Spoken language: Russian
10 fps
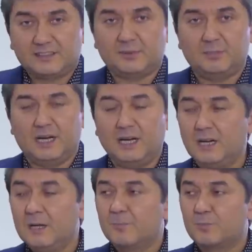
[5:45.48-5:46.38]
себе
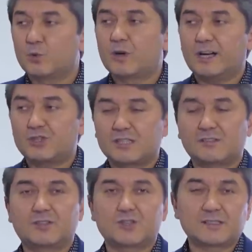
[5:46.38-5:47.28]
ту
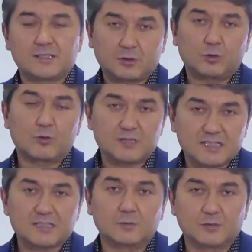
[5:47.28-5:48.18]
качество жизни, которое он
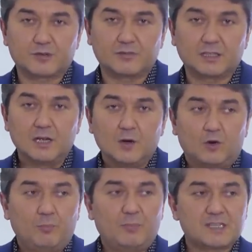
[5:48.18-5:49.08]
заслуживает.
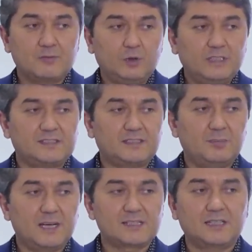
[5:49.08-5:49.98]
Он позволит
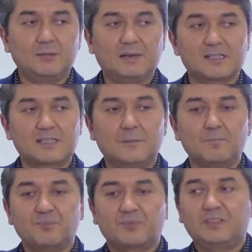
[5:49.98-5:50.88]
себе заниматься
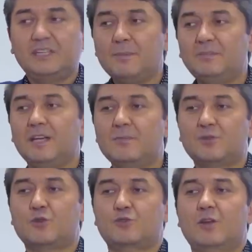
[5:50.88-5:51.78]
тем, тем,
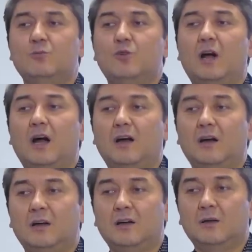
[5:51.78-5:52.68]
то, что ему
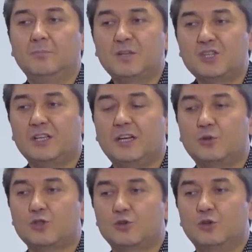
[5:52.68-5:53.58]
э, мечтает,
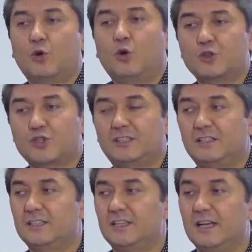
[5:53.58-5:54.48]
то, что он хочет и
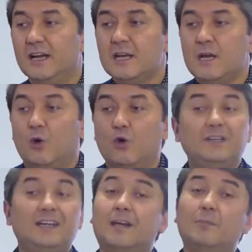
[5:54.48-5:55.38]
так далее.
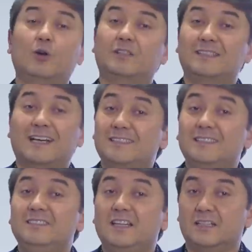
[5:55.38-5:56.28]
Он не работает
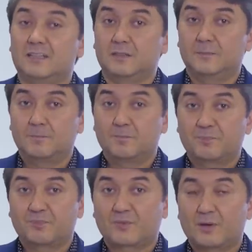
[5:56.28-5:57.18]
ради денег –
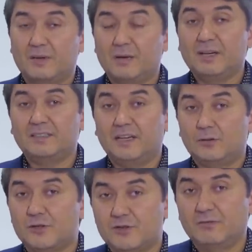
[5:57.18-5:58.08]
Понимаете,
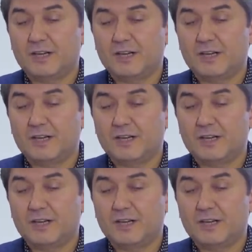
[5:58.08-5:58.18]
это очень